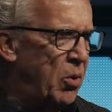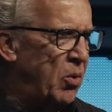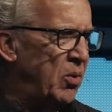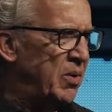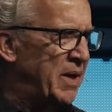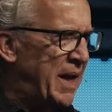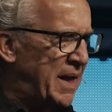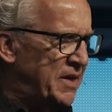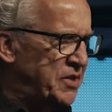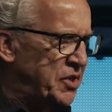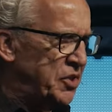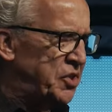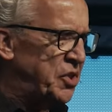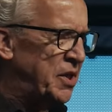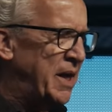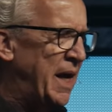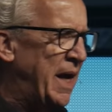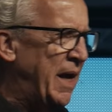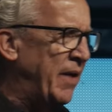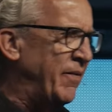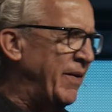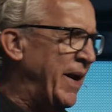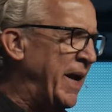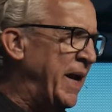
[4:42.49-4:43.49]
wurde als
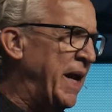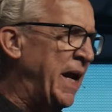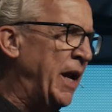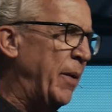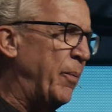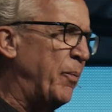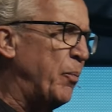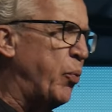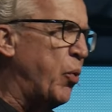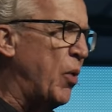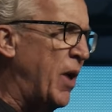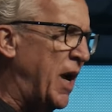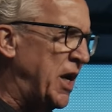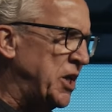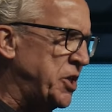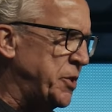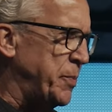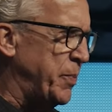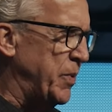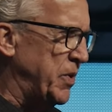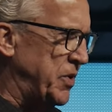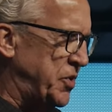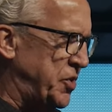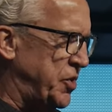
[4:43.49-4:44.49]
Sklave verkauft.
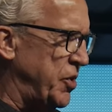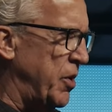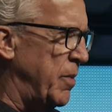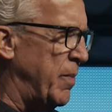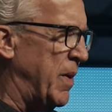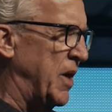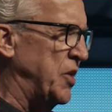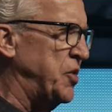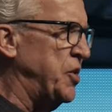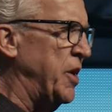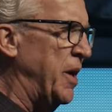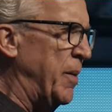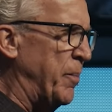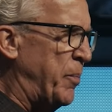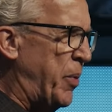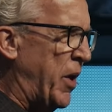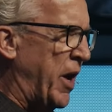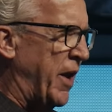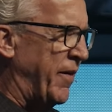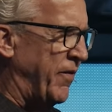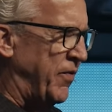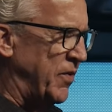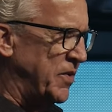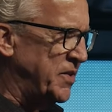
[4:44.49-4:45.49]
Und er
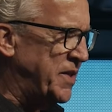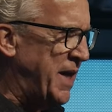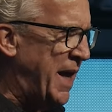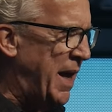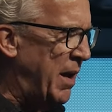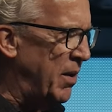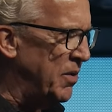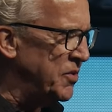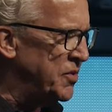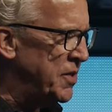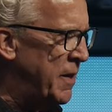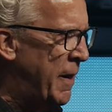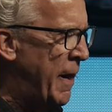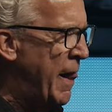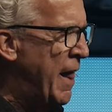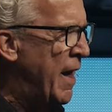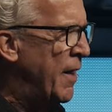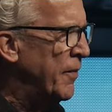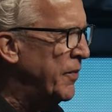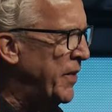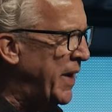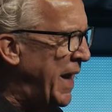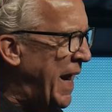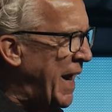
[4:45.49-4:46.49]
florierte so sehr in
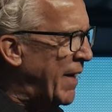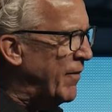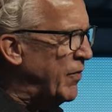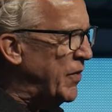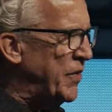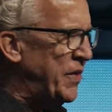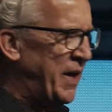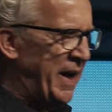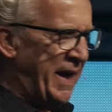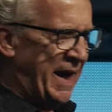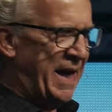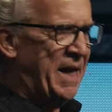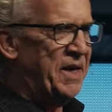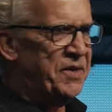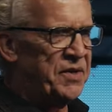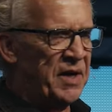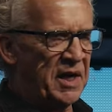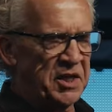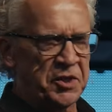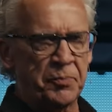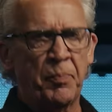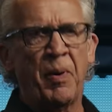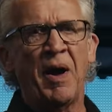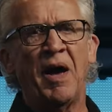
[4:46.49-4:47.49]
Potiphas Haus, dass bei allem,